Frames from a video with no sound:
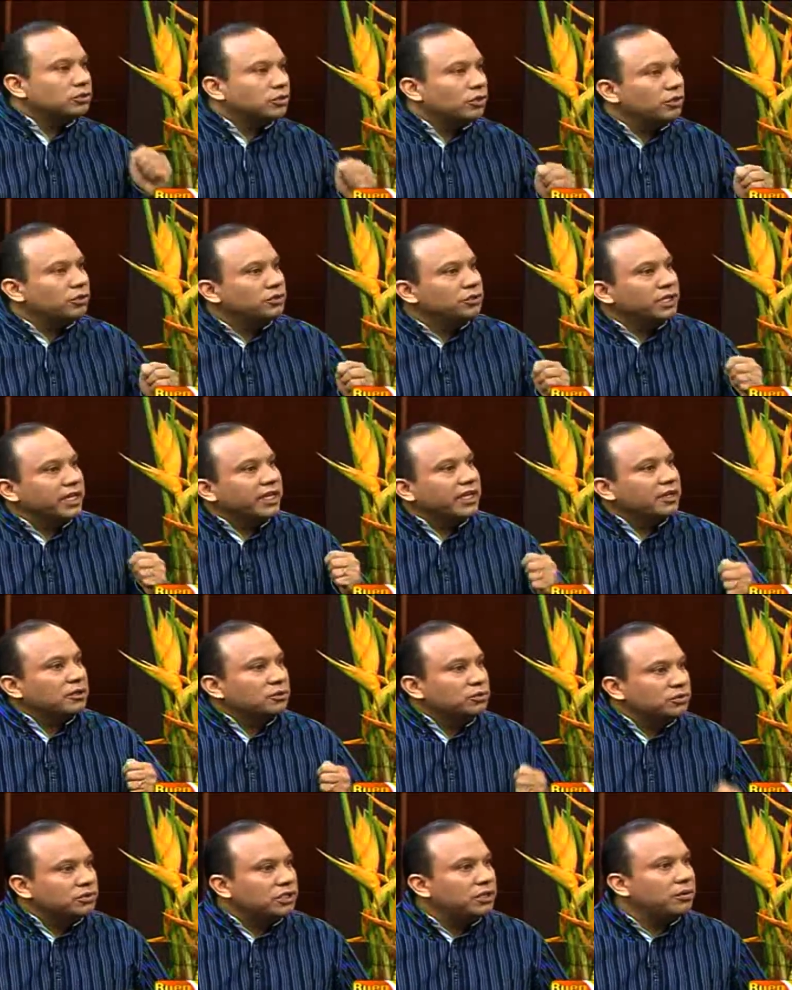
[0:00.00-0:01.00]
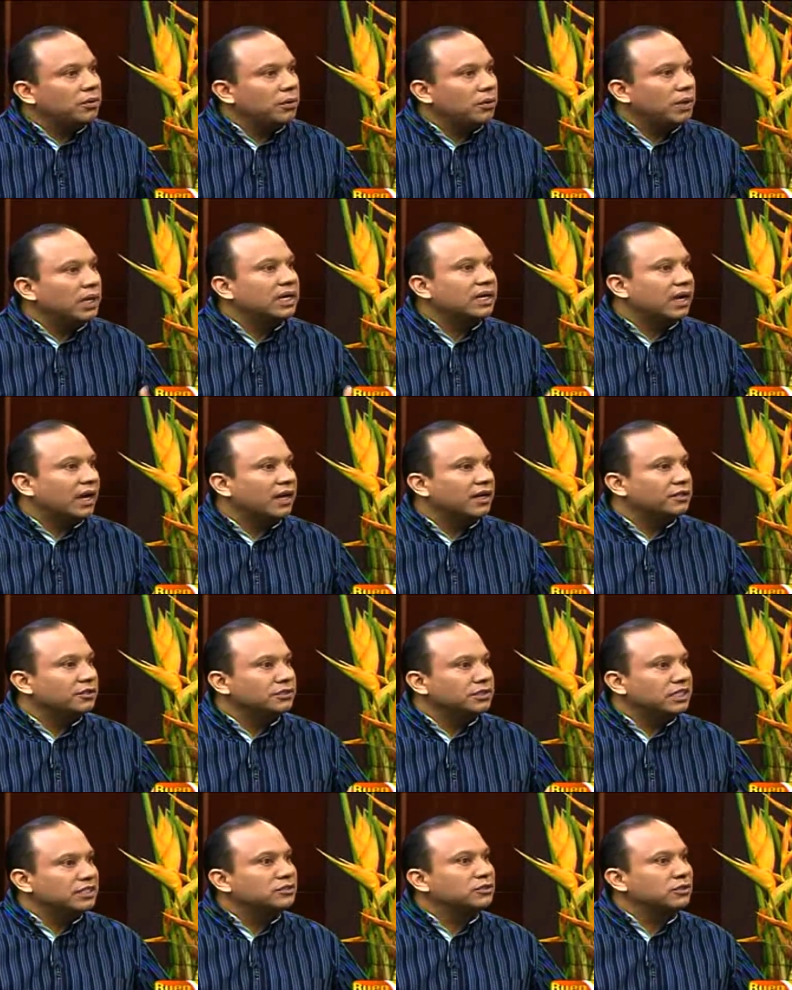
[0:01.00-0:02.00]
oh, yo soy un ejecutivo
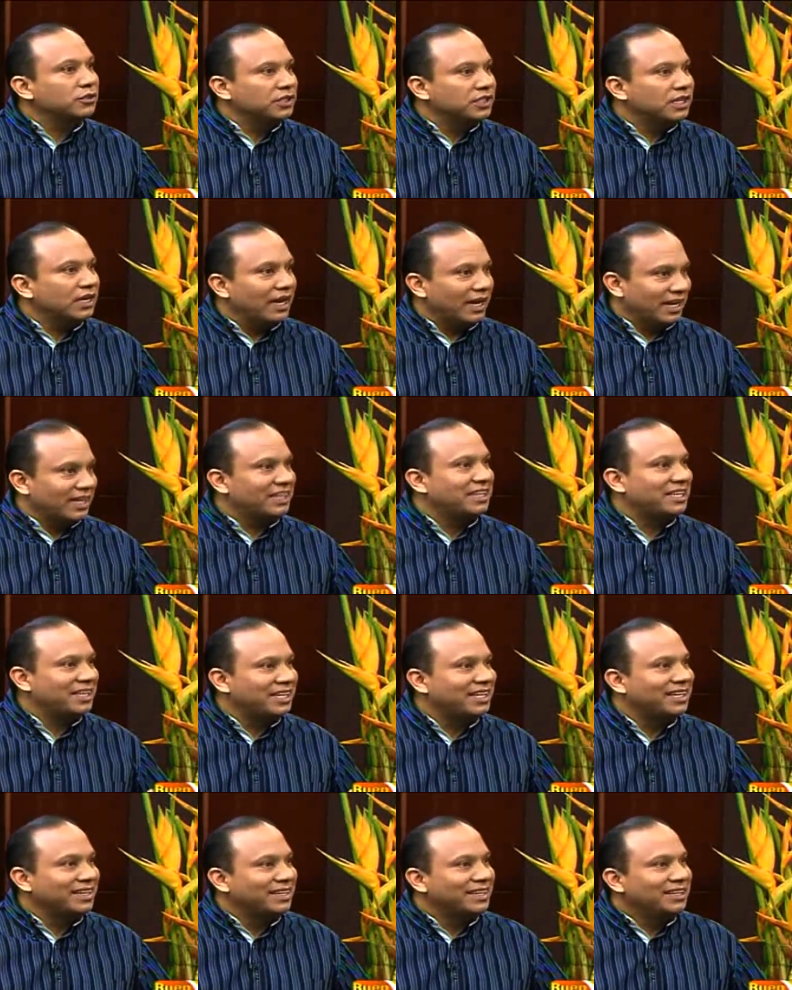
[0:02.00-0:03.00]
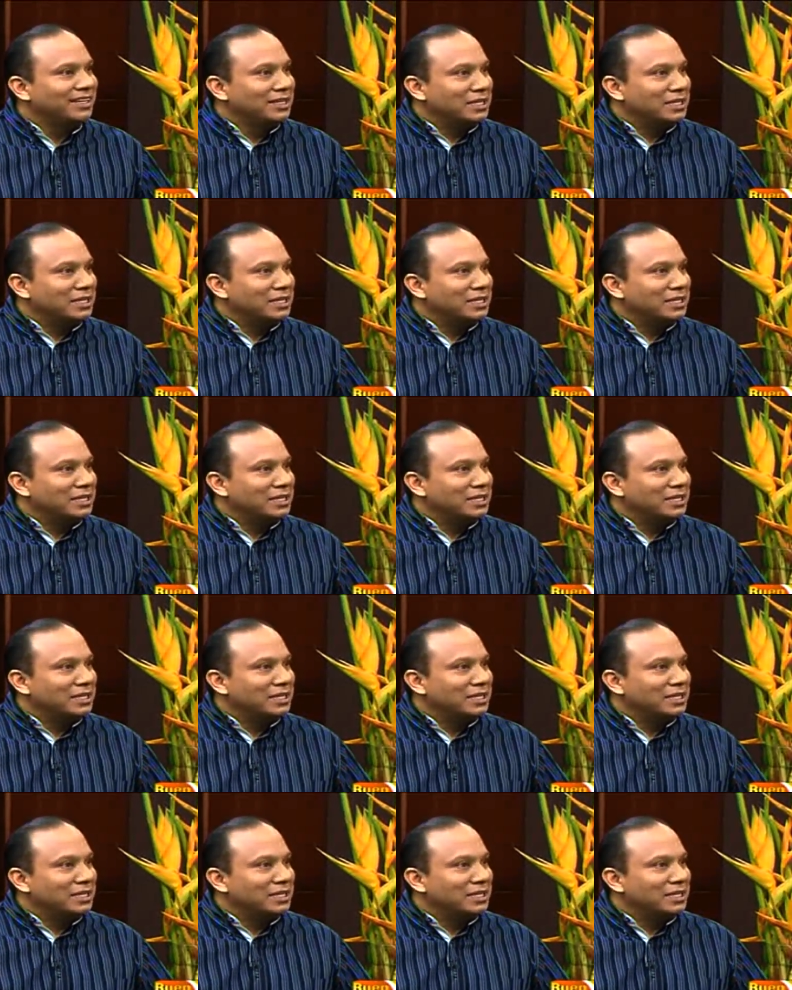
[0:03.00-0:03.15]
bancario y estoy aquí.